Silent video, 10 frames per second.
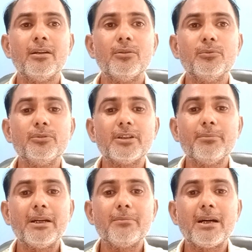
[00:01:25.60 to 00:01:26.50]
उसके
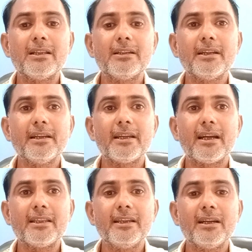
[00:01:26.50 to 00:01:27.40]
बाद बात करें
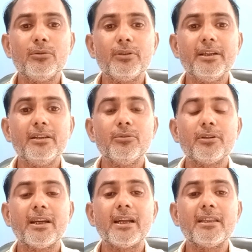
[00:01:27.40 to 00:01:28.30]
ख्याति आलू की तो
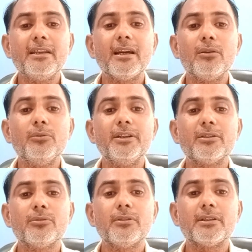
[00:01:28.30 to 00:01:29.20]
ख्याति आलू
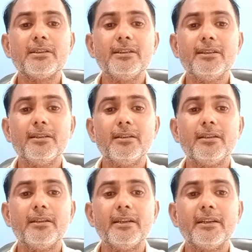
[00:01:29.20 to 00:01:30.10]
180 से
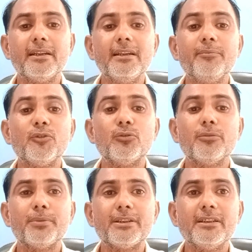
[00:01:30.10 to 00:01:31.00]
लेके
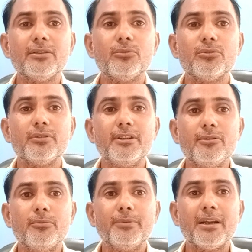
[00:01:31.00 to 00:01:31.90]
225 230
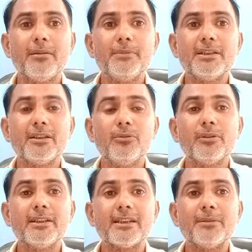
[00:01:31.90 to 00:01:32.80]
रुपया 20 किलो
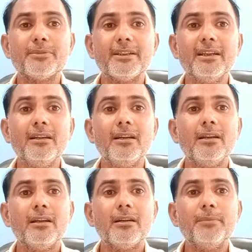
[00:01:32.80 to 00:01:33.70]
के हिसाब से
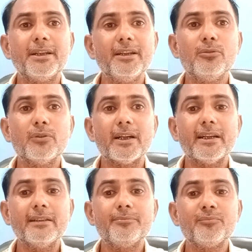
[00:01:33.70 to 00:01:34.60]
बिक्री हुआ
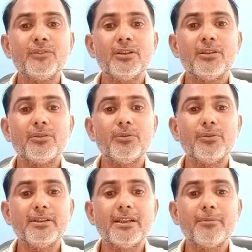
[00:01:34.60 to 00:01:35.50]
है तो
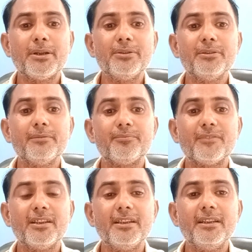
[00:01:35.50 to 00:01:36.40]
किसान भाइयों
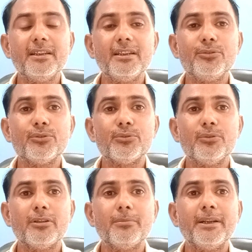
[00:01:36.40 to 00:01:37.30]
ये जो
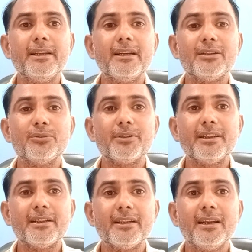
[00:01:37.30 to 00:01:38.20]
सूरत मंडी का जो
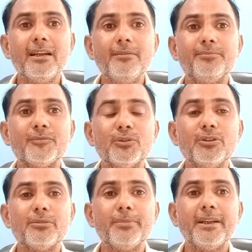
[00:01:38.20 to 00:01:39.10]
रेट है
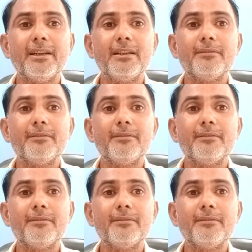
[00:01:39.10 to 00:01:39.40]
उसमें